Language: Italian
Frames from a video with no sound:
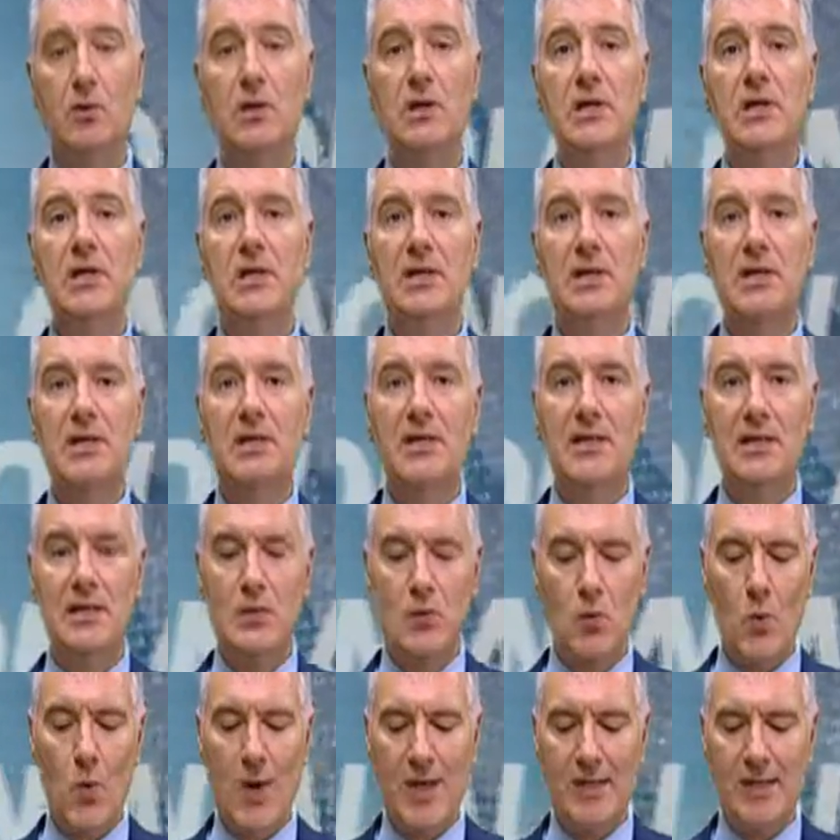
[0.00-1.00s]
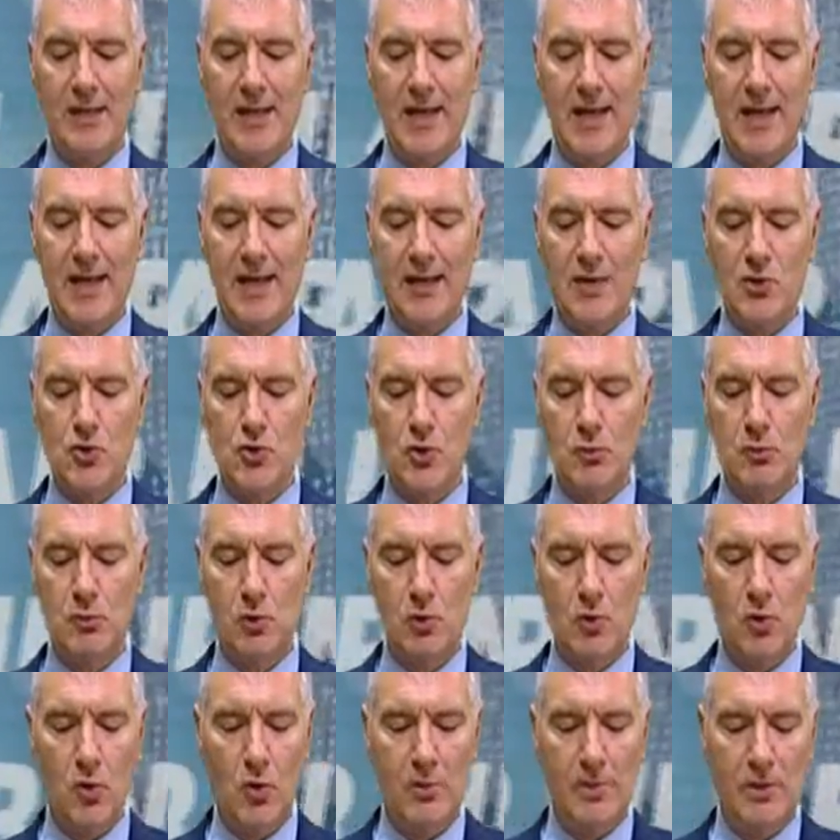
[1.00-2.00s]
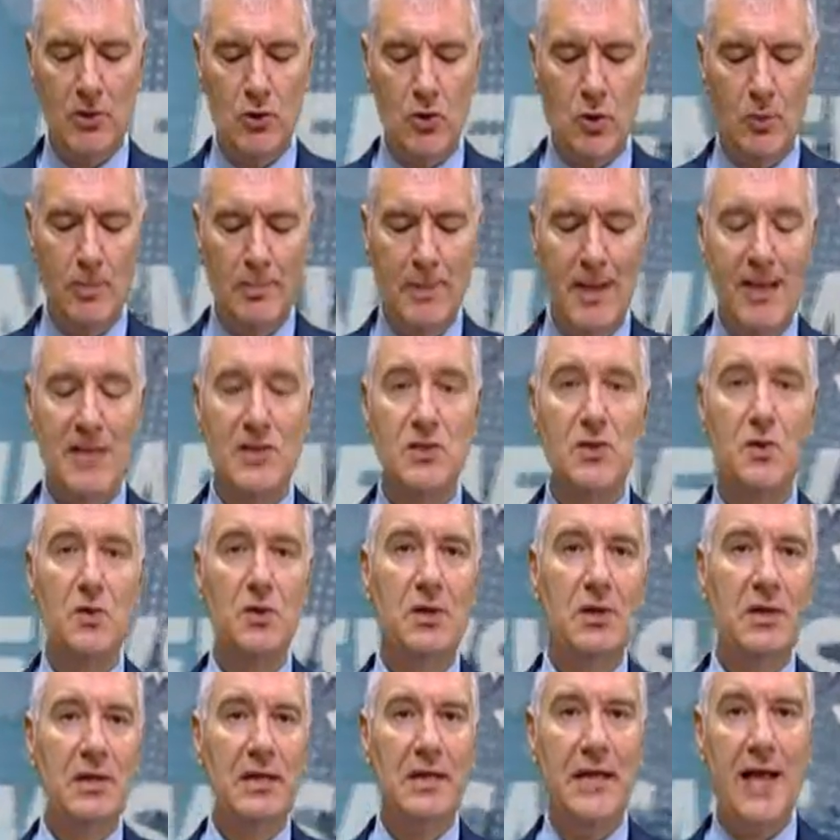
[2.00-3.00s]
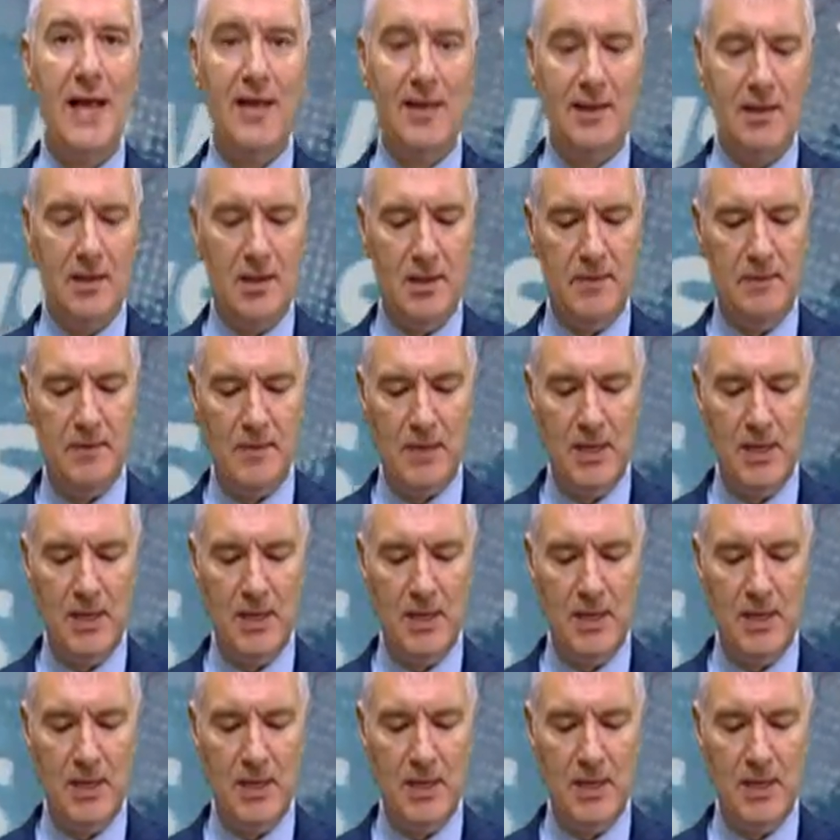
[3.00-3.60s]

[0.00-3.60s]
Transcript: leader della squadra arancio-blu come Tommaso Rinaldi.